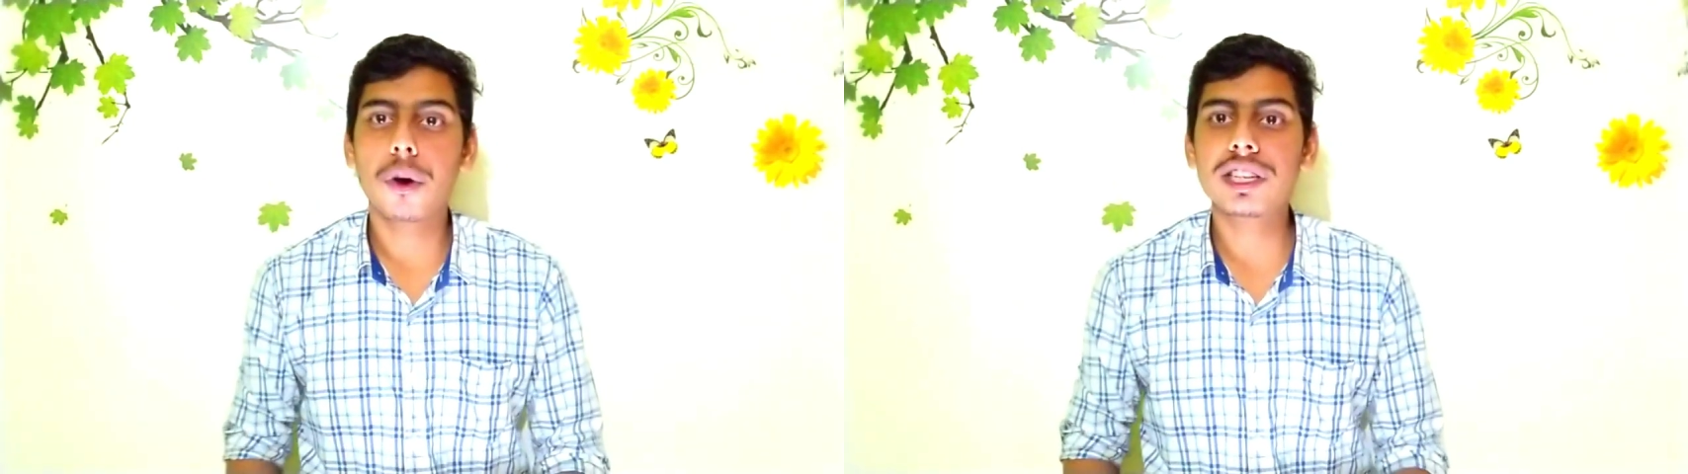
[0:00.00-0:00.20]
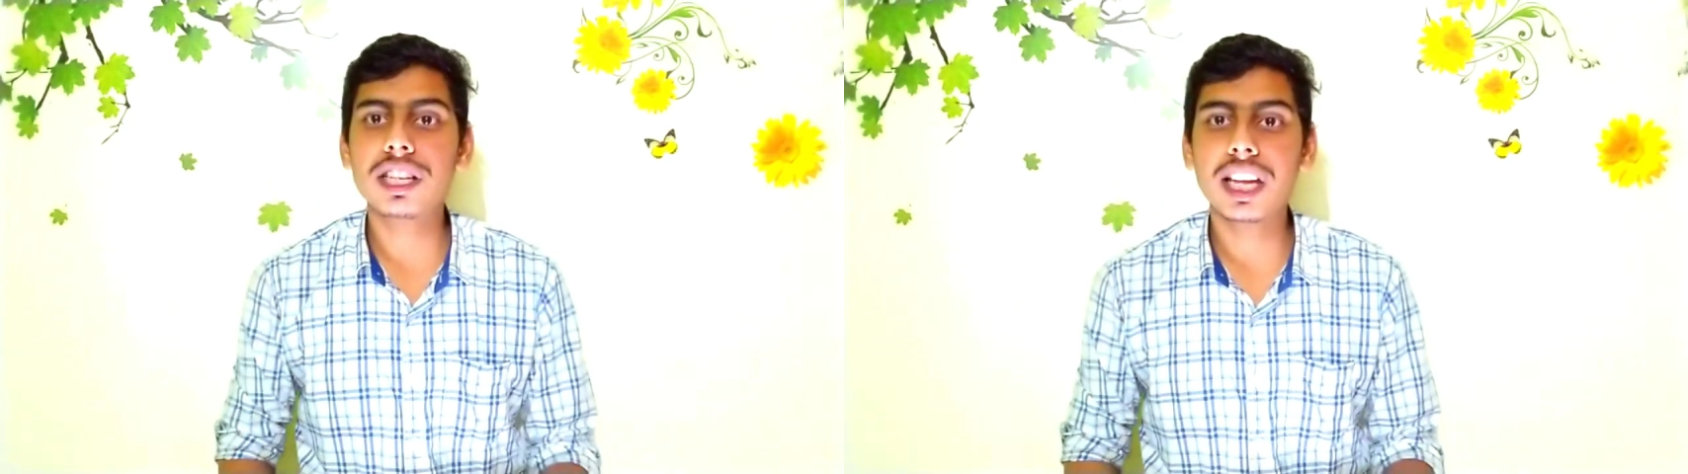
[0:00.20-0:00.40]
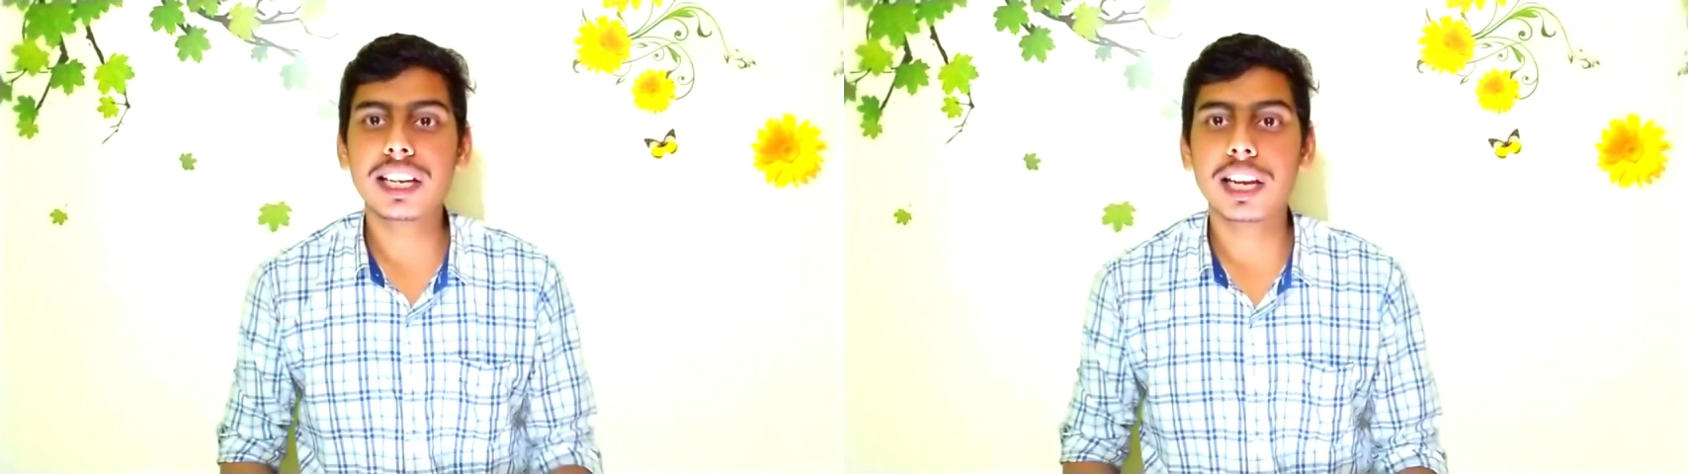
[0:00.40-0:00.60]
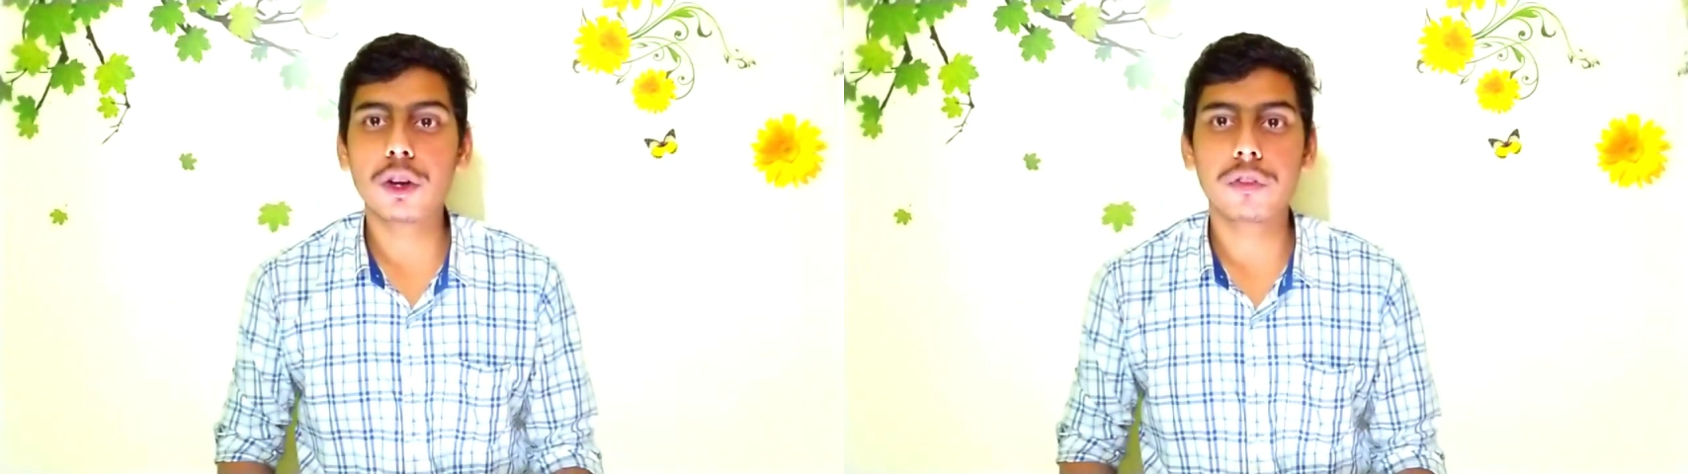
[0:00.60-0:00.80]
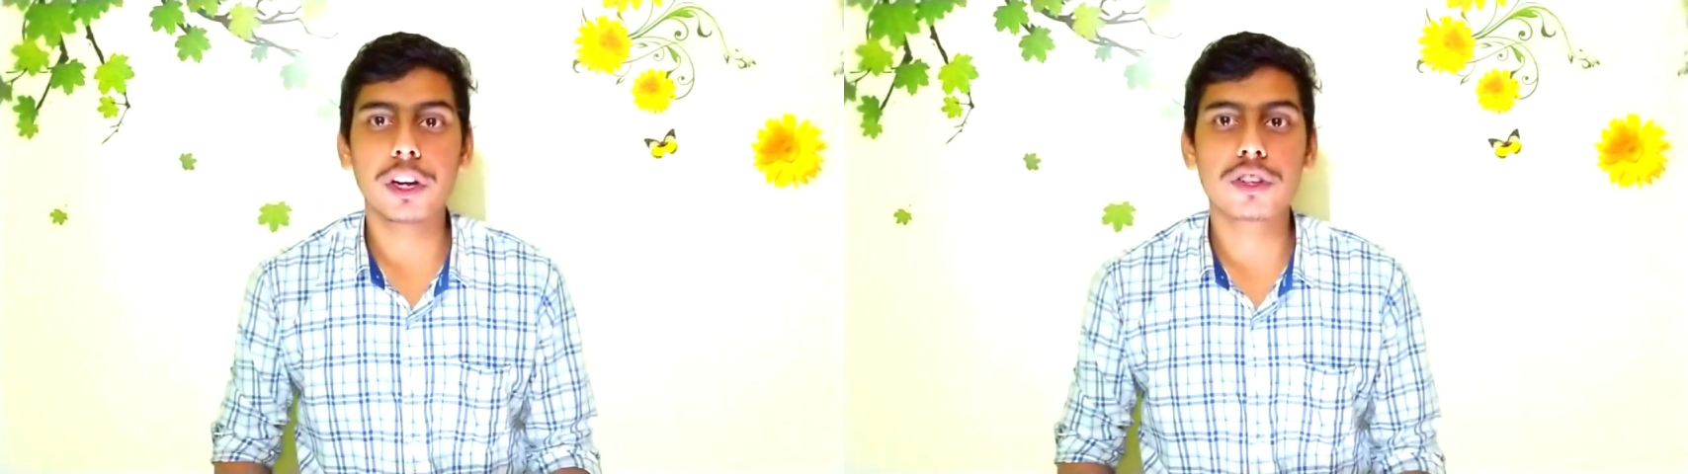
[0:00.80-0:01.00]
और इसी तरीके
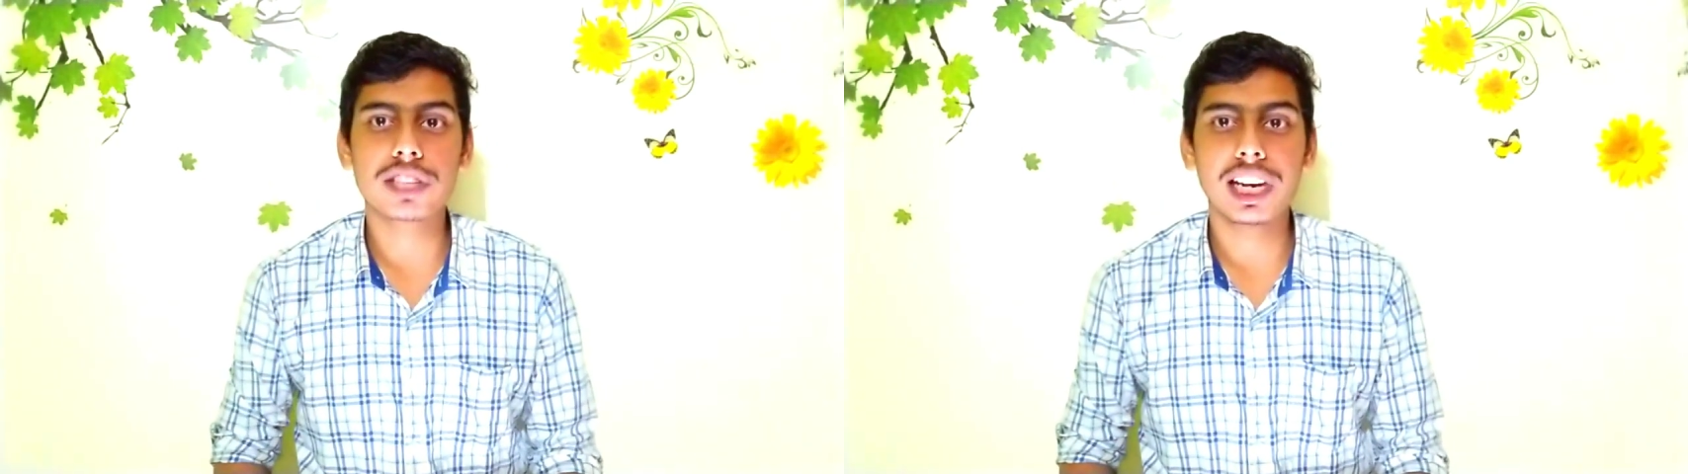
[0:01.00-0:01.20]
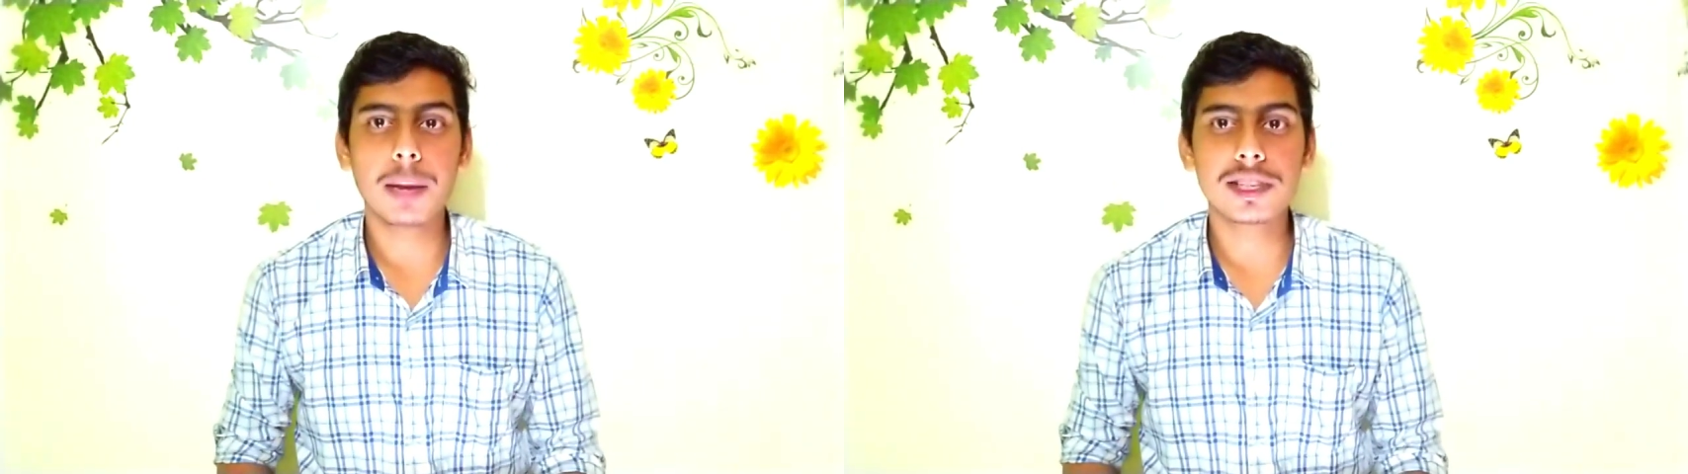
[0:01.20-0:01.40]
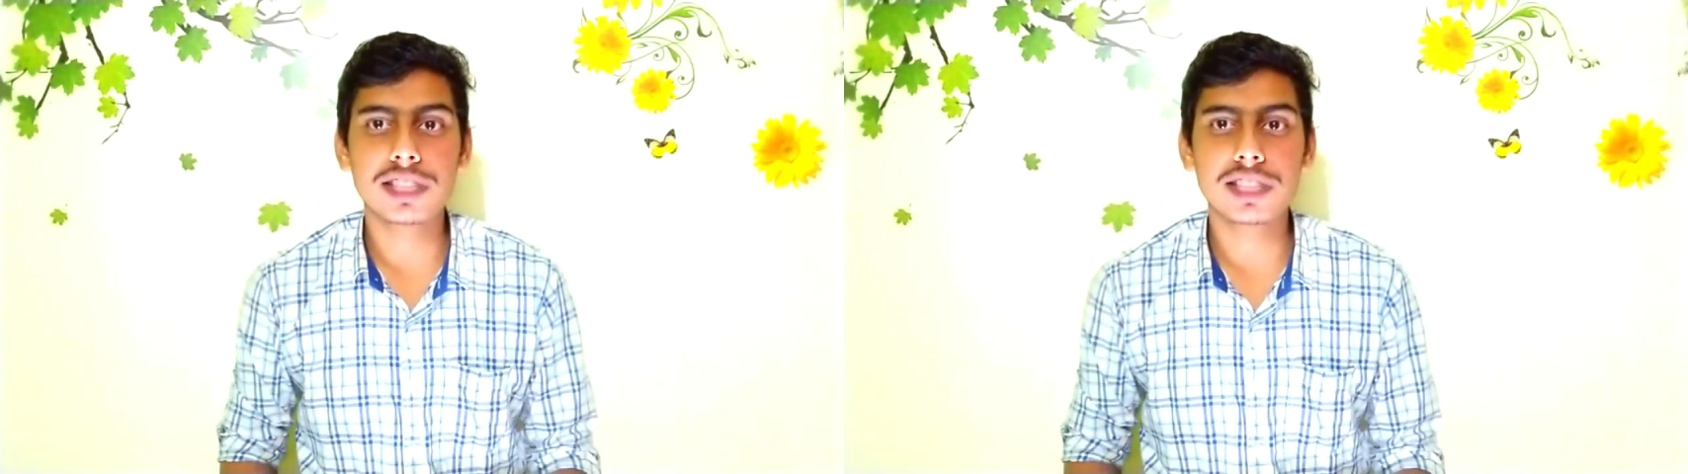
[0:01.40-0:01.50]
की और वीडियोस के लिए आप